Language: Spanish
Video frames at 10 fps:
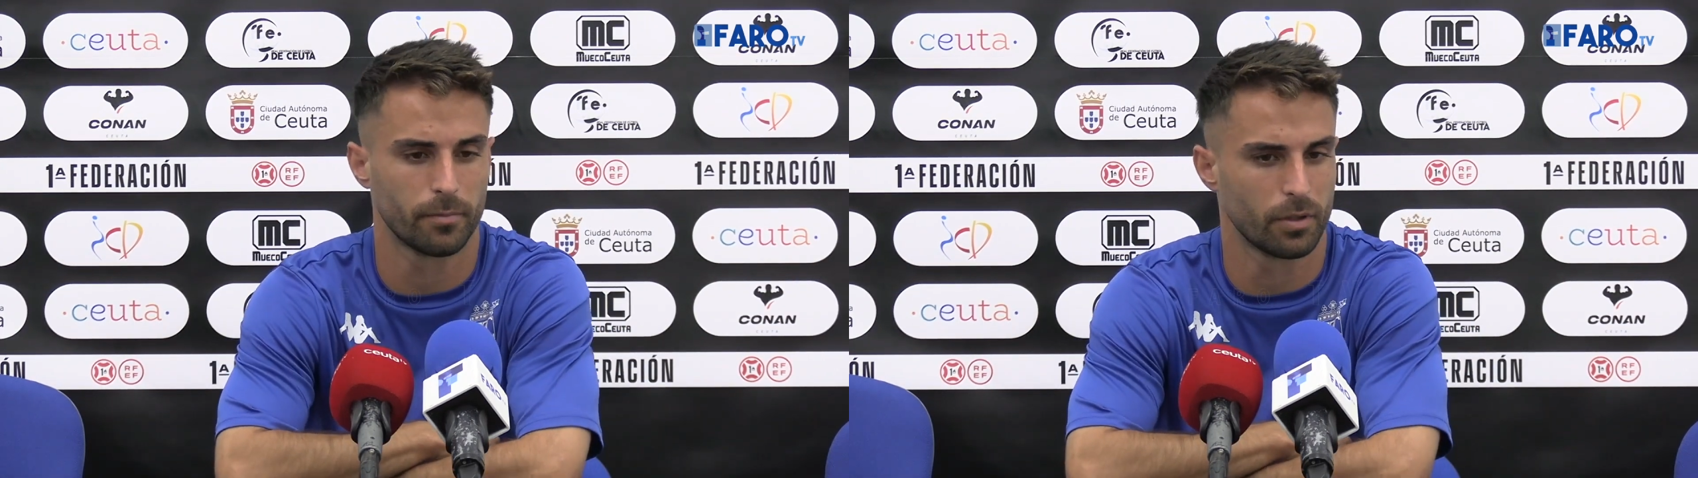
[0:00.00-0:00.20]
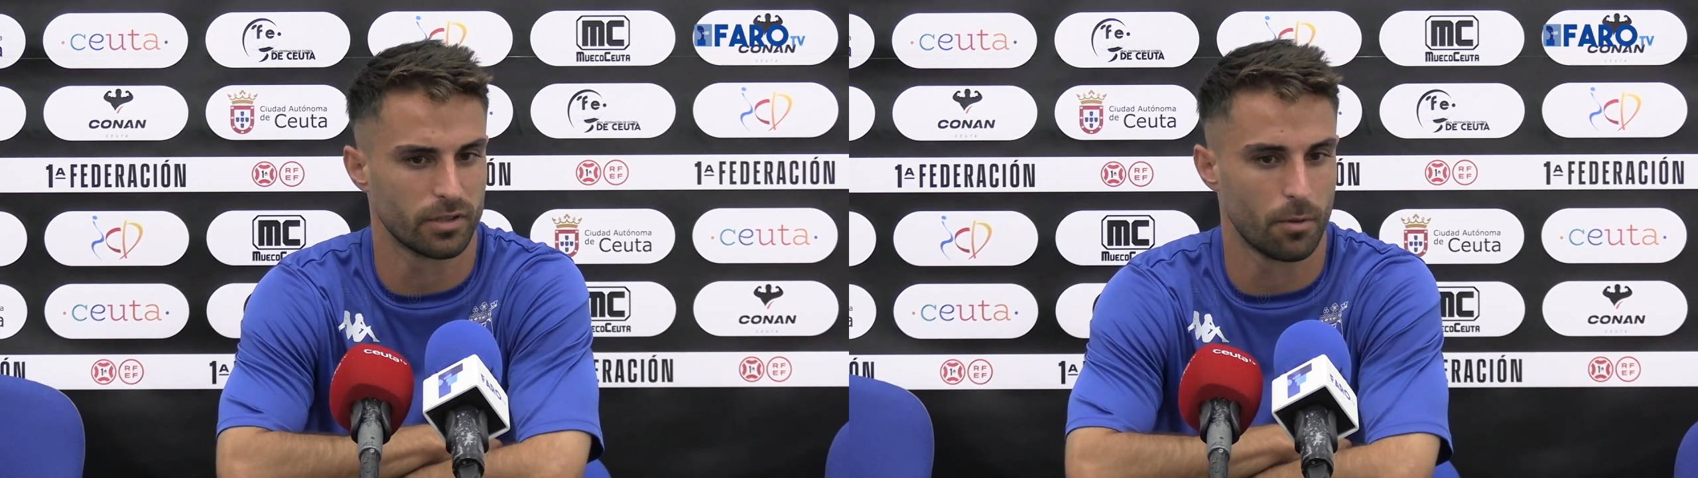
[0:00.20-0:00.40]

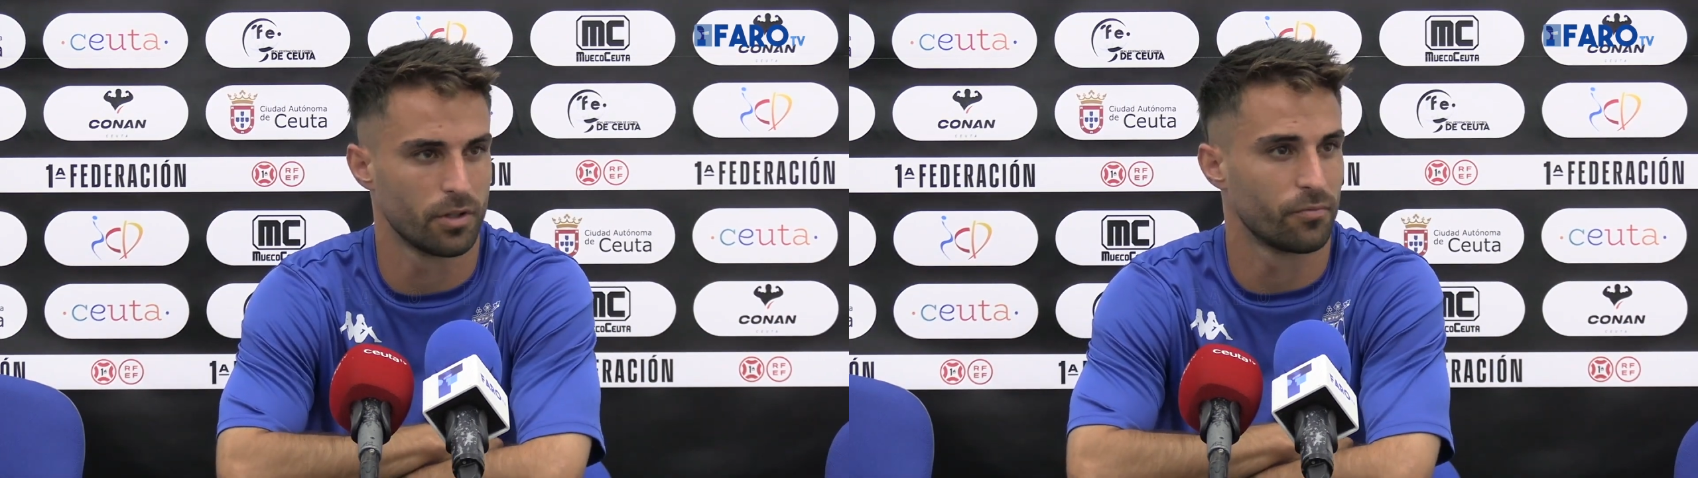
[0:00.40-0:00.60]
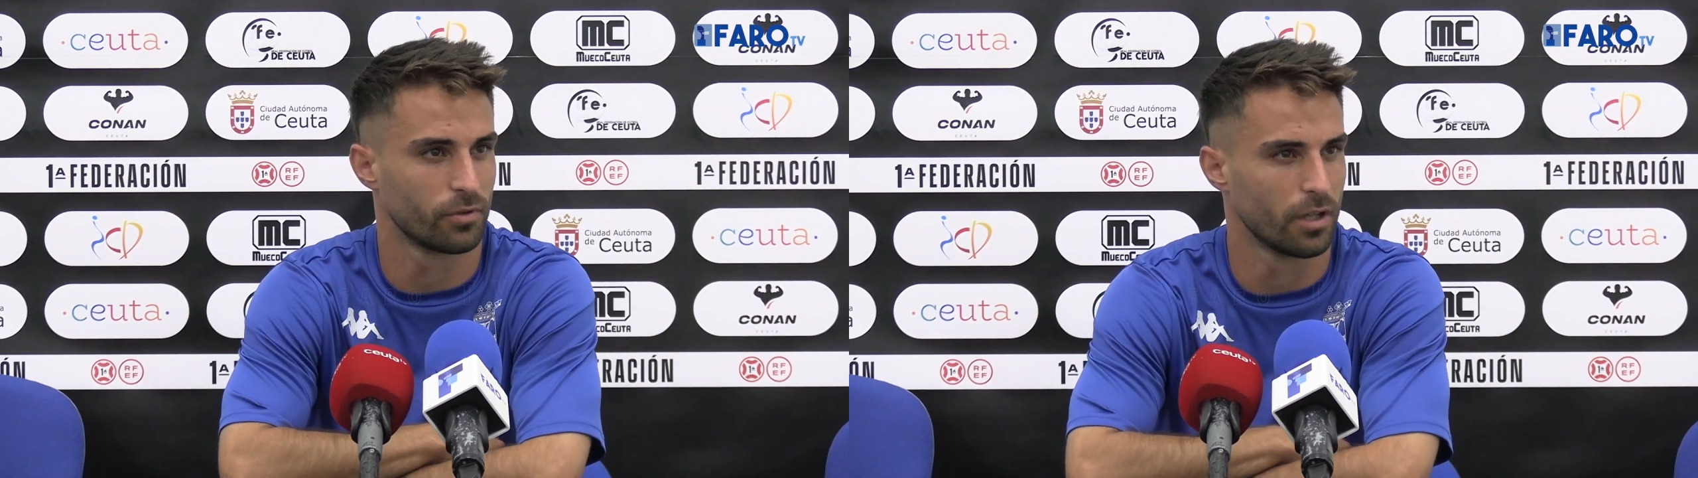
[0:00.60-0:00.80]
pero estamos
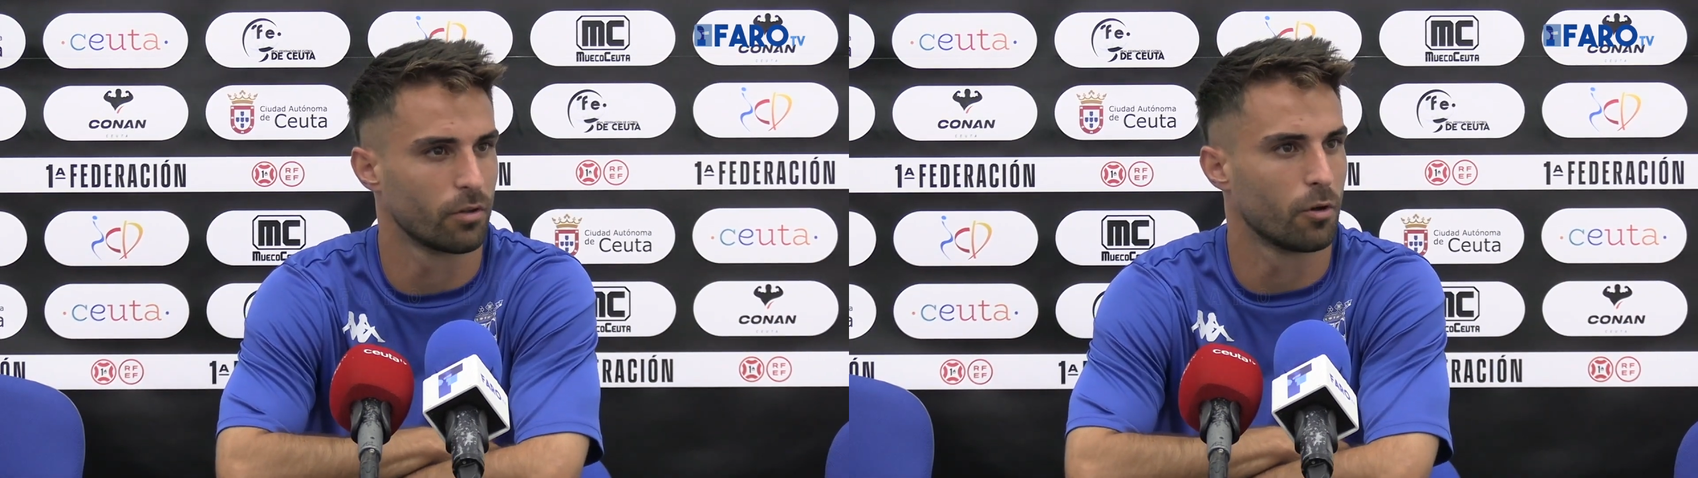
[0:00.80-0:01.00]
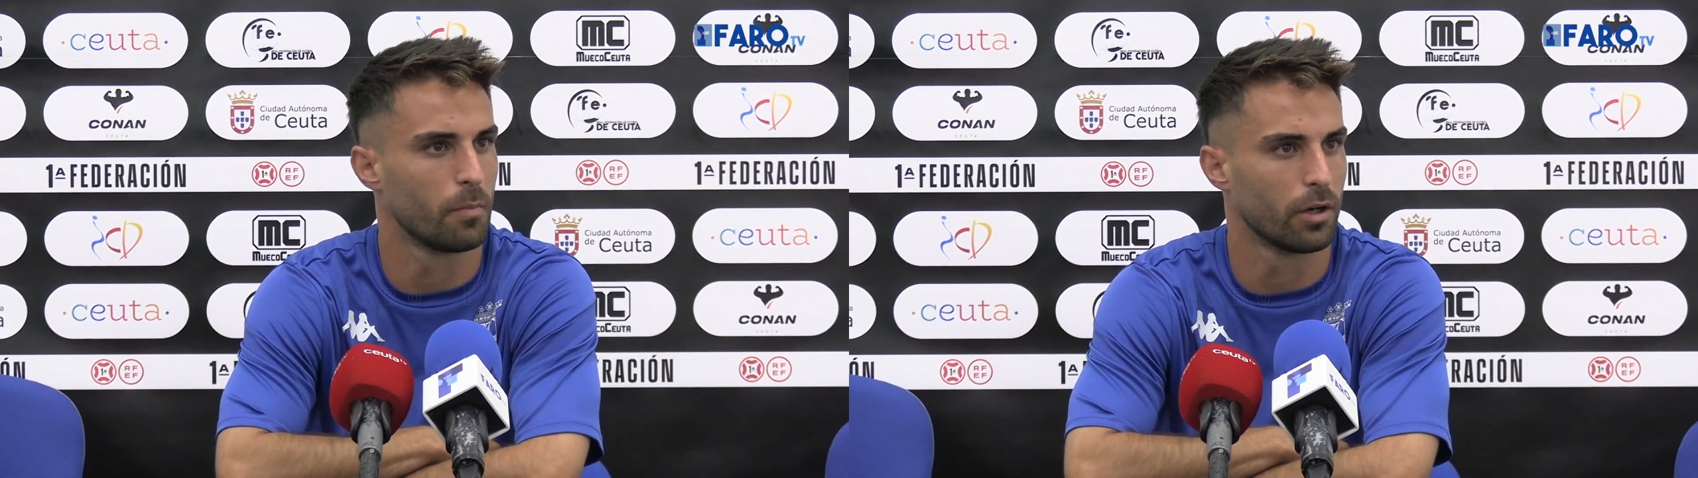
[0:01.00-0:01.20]

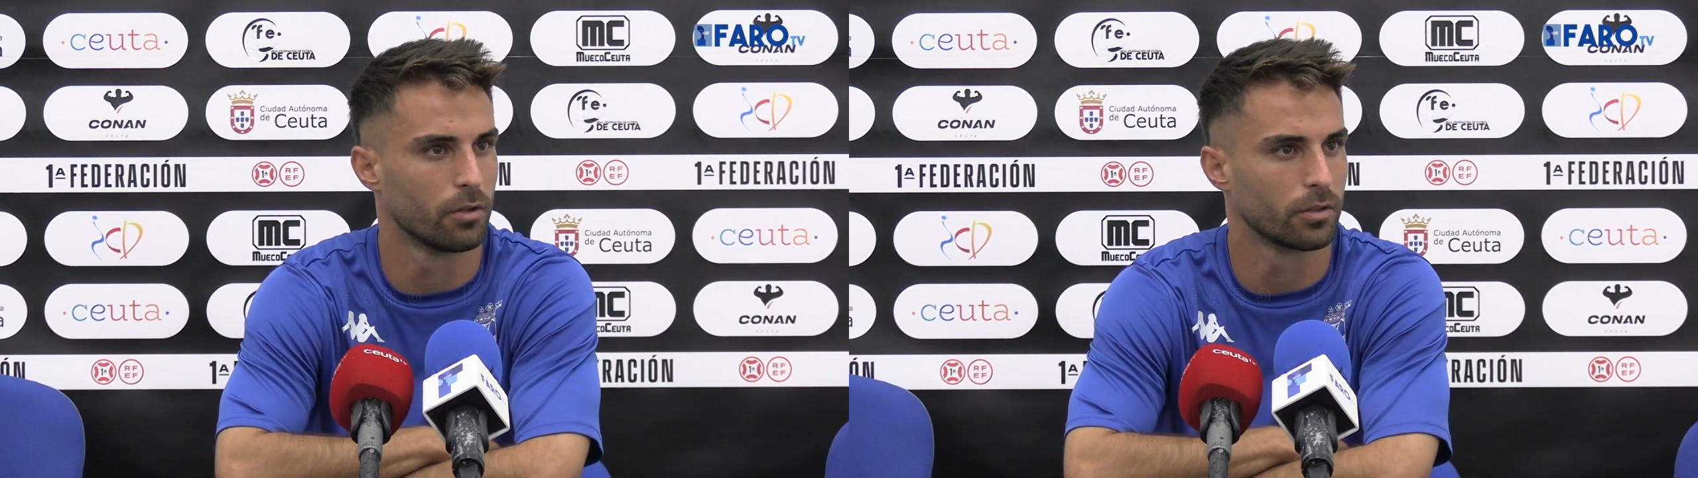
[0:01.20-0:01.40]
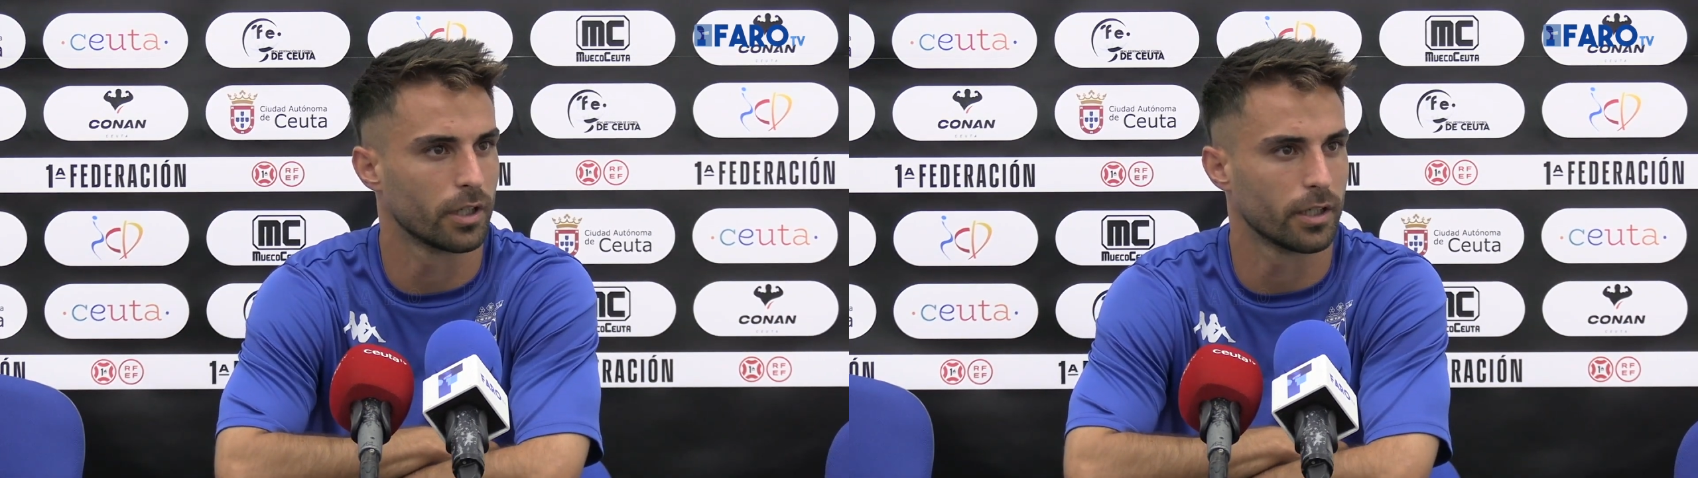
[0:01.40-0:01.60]
disfrutando con
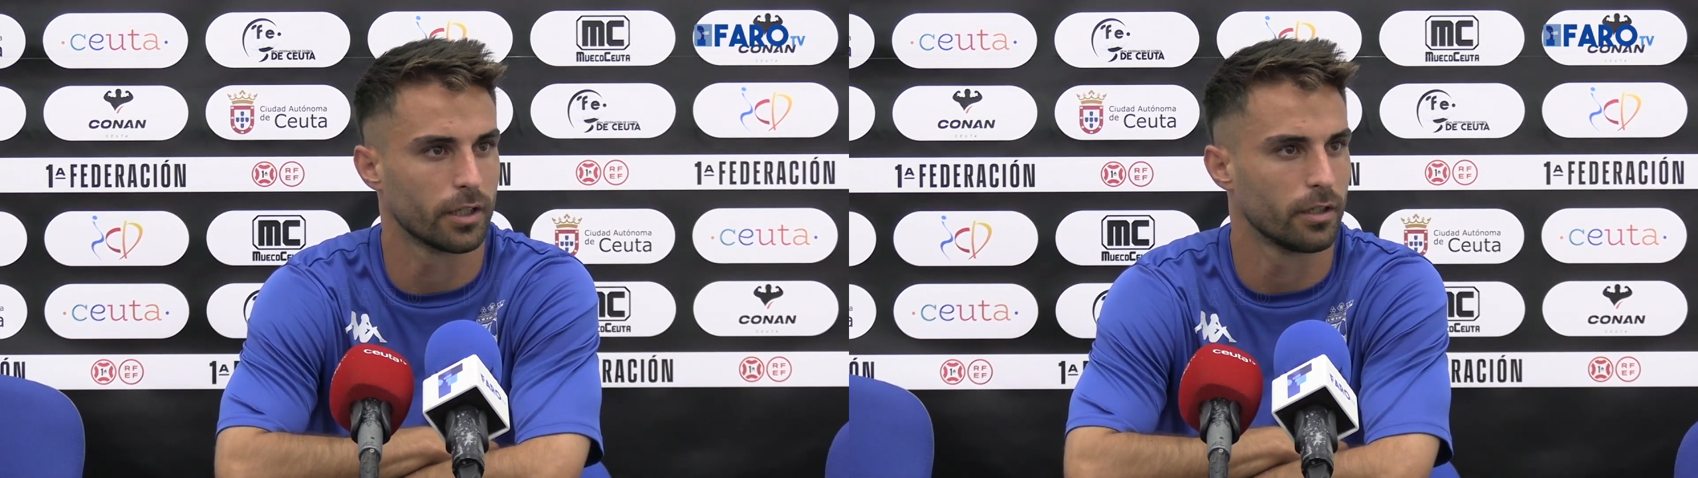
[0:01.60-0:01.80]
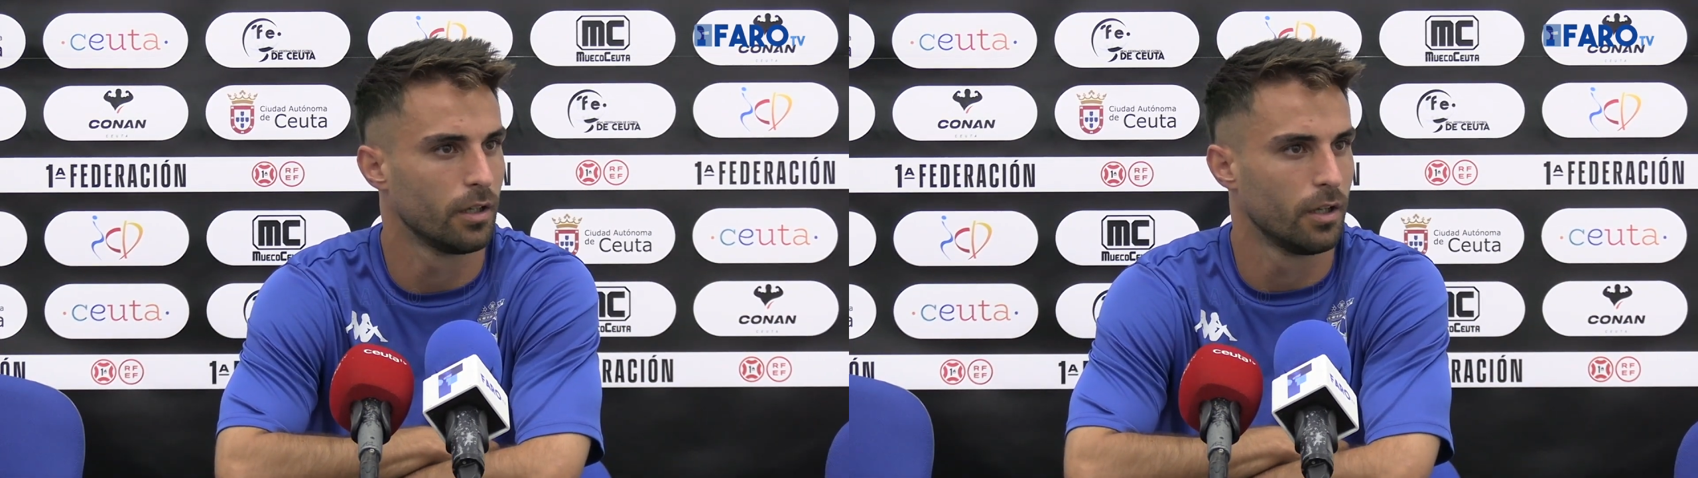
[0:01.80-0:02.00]
balón, que,